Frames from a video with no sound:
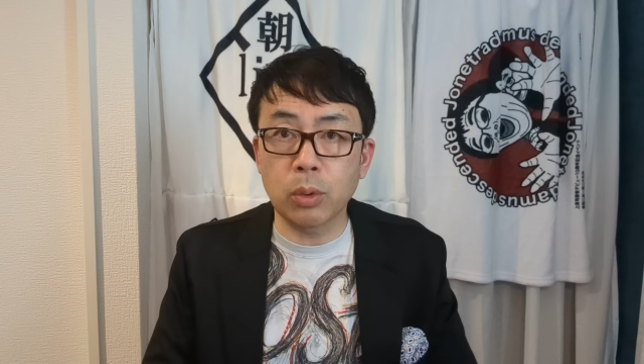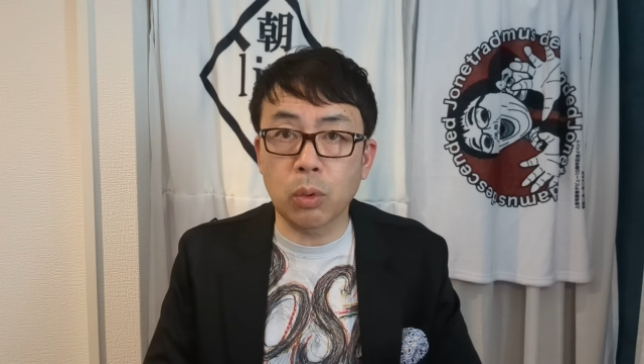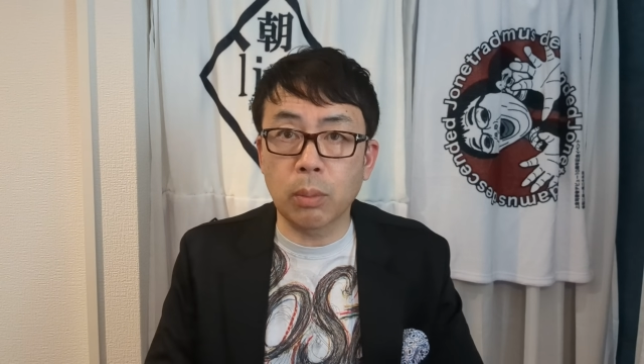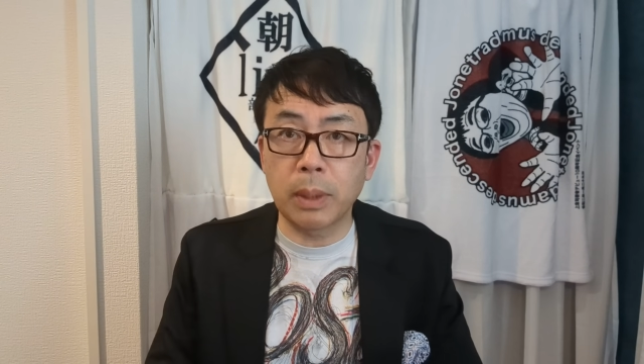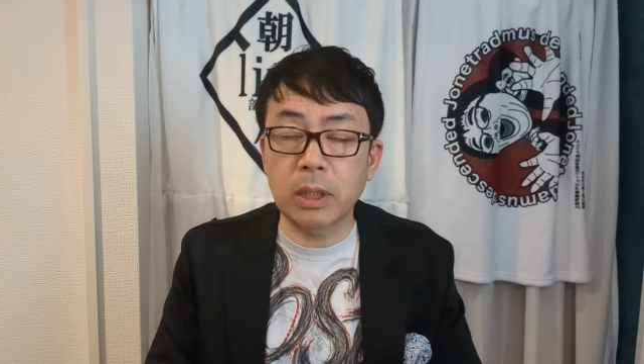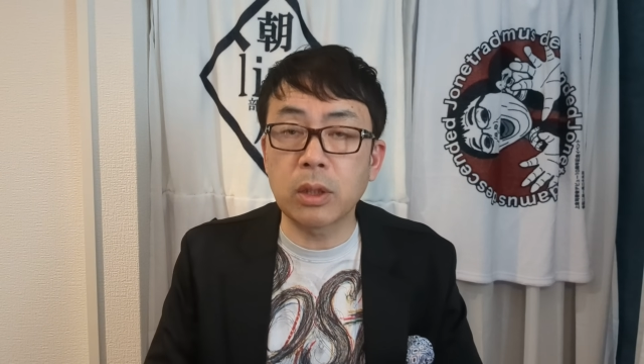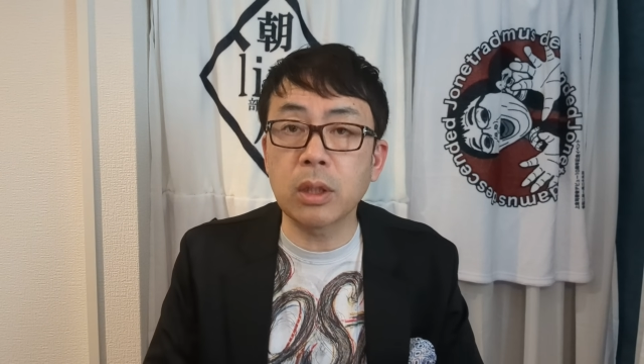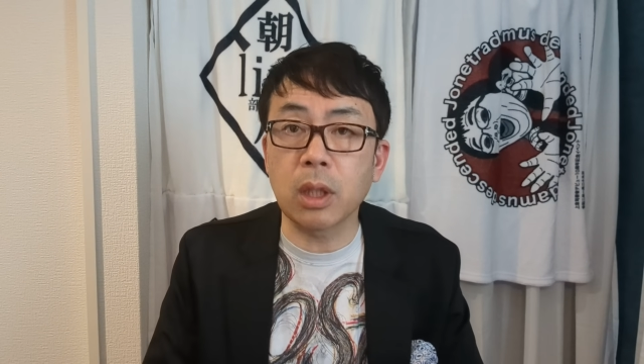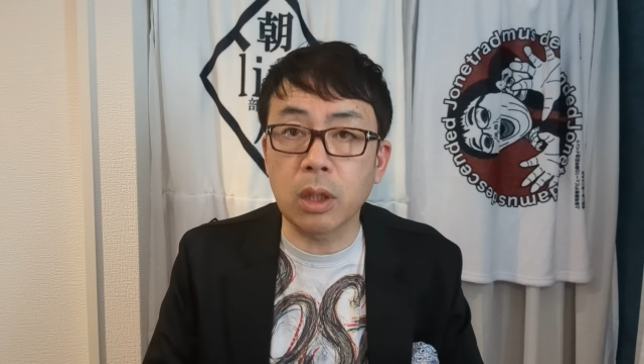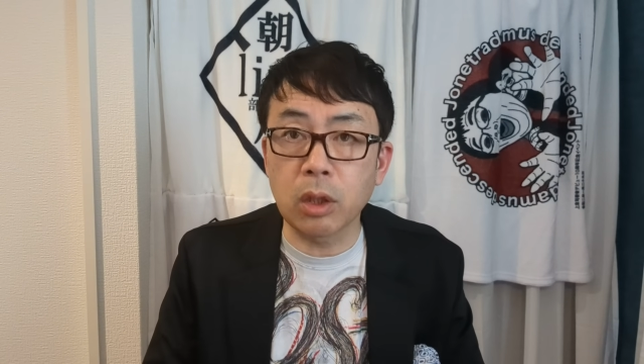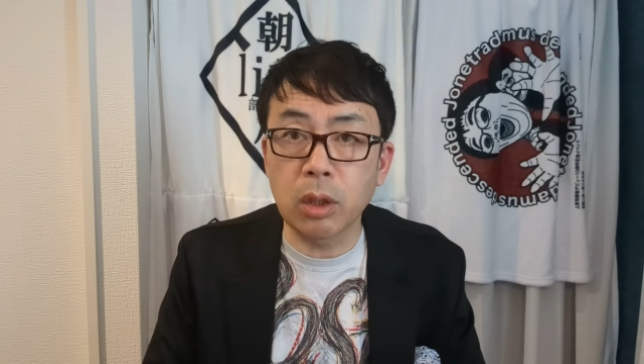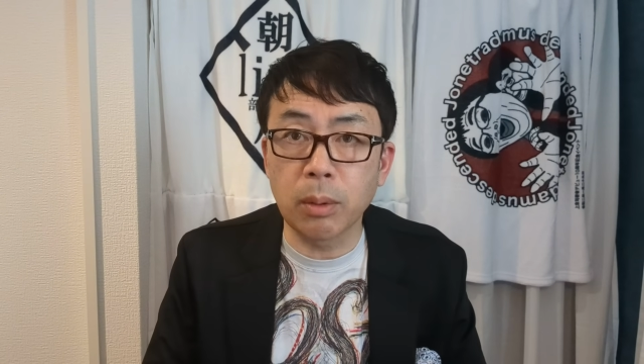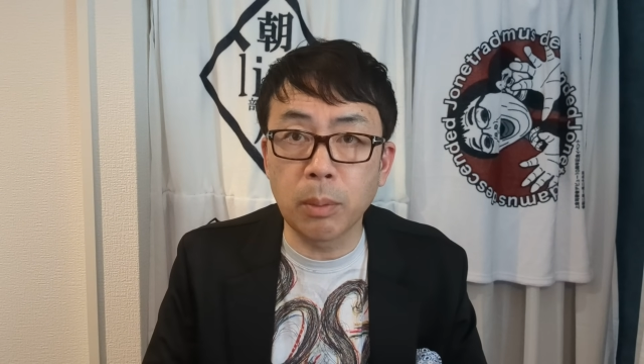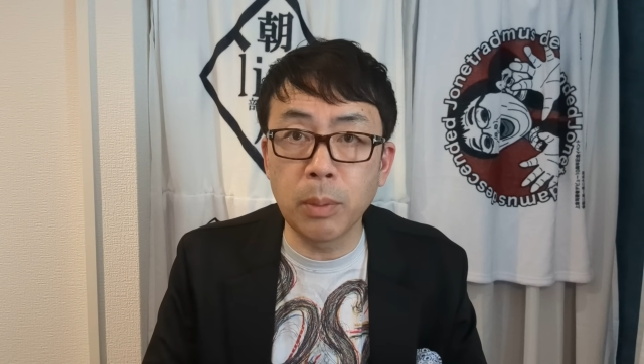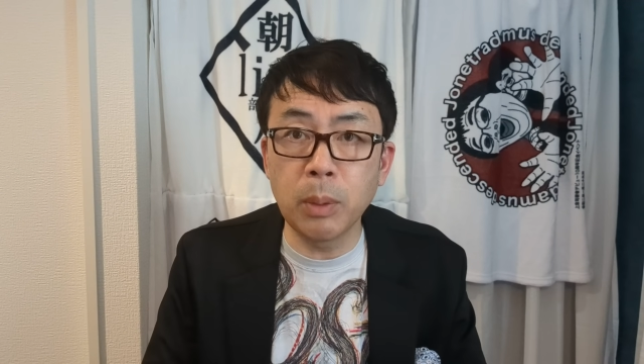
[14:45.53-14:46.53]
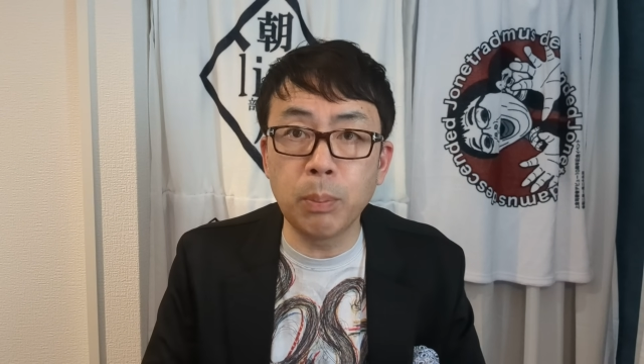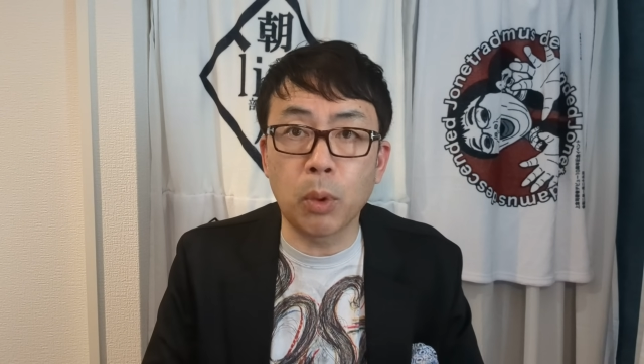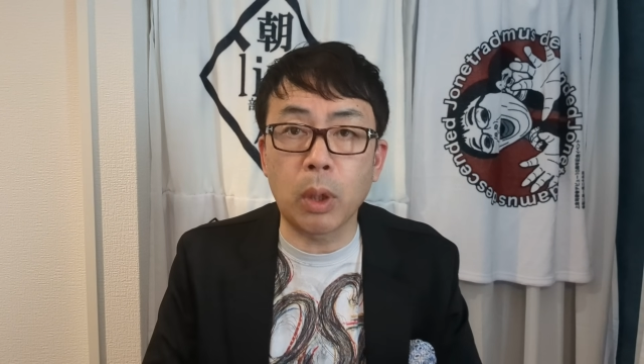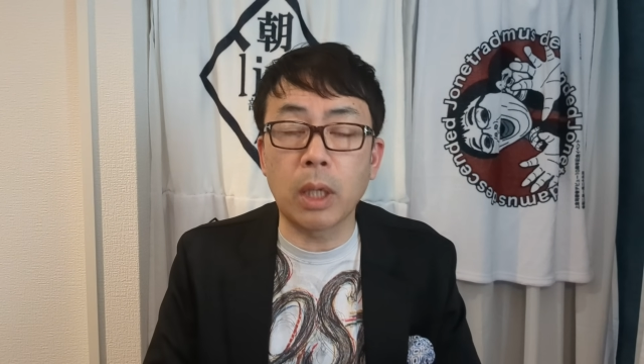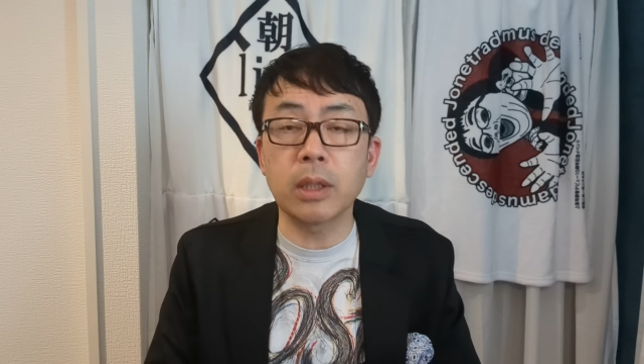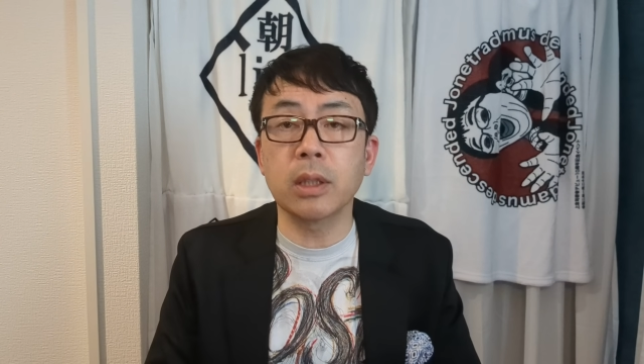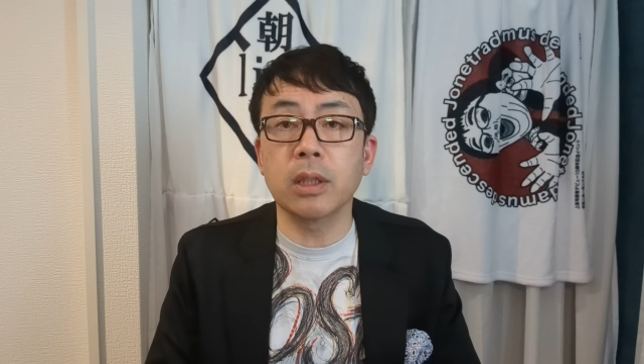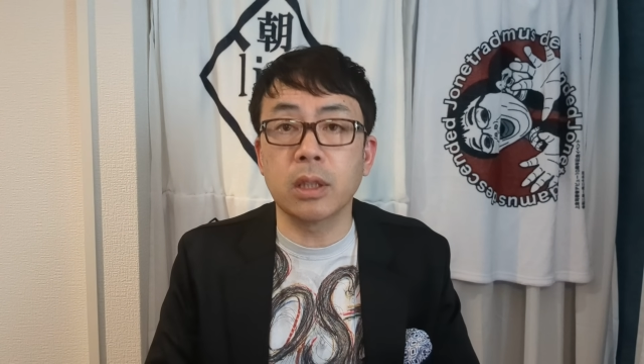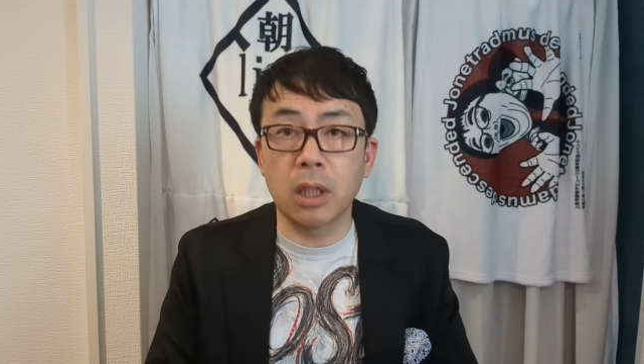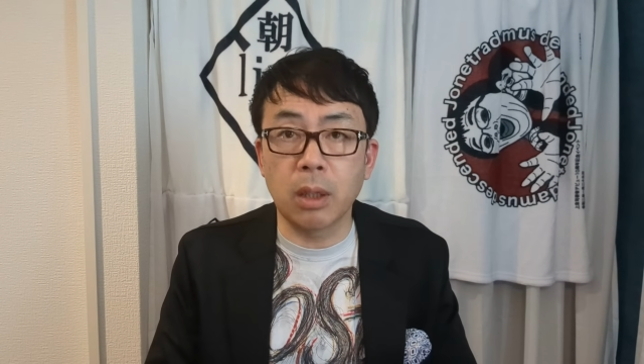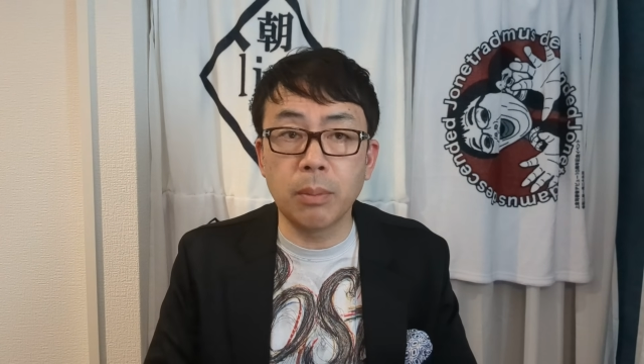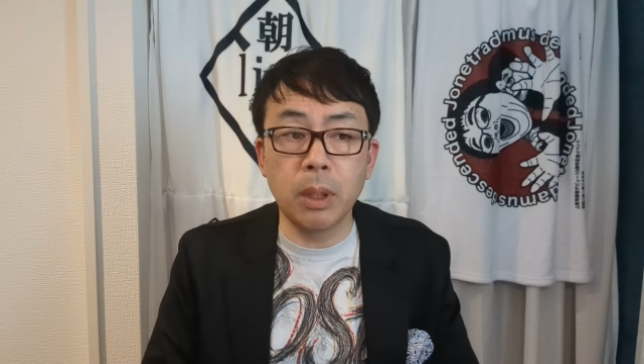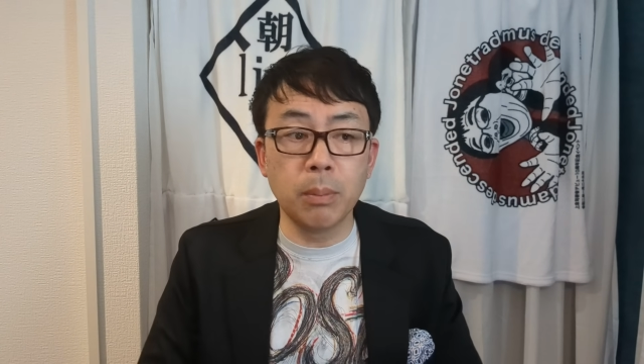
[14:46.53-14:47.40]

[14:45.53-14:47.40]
そこまずいかなと。民法改正ですね。